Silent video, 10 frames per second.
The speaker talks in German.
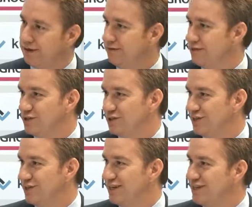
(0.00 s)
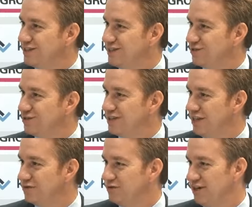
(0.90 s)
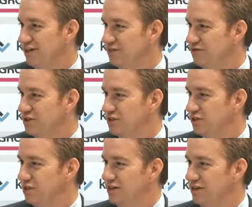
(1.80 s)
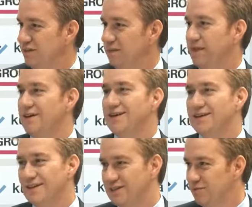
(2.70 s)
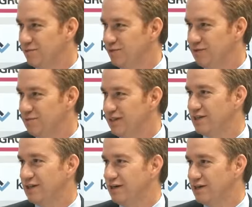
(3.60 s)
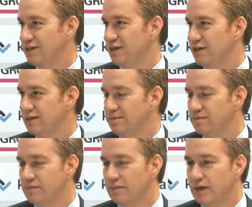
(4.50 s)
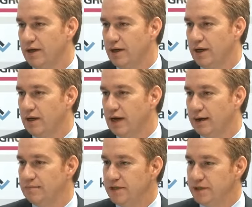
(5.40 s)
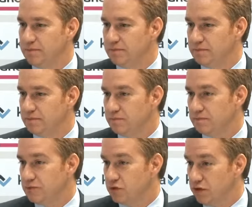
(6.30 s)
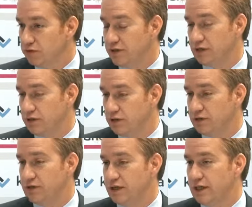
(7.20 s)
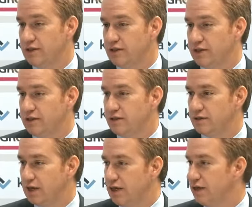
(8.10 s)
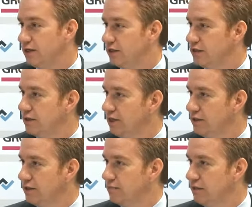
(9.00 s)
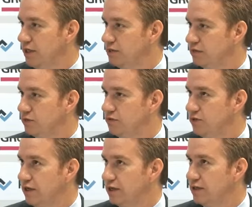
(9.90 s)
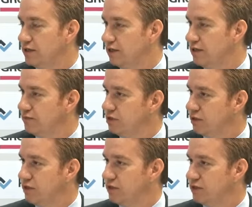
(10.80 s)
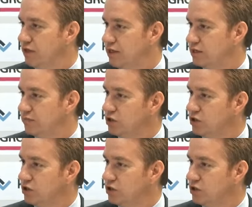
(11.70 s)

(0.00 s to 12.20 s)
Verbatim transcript: weil sie können testen und sich einfallen lassen, was sie wollen. Ja. Es gibt immer bessere Sachen. Haben die Software größtenteils jetzt danach hin angepasst und fangen jetzt an, wirklich die ersten